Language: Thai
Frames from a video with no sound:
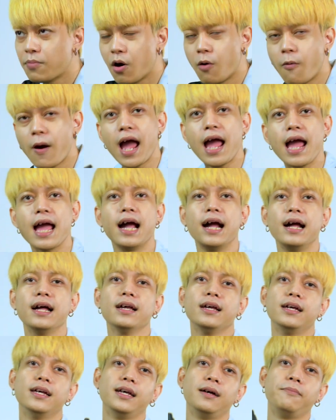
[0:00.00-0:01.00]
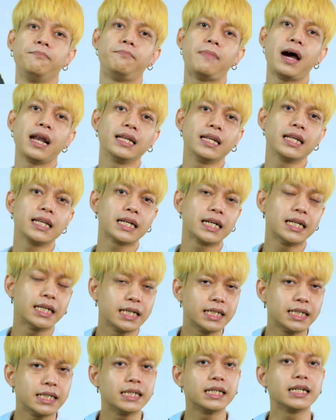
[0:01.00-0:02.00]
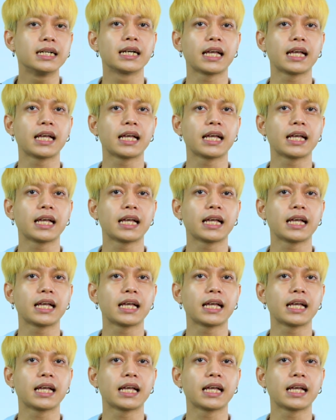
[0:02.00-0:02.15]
เพราะว่ามันคือ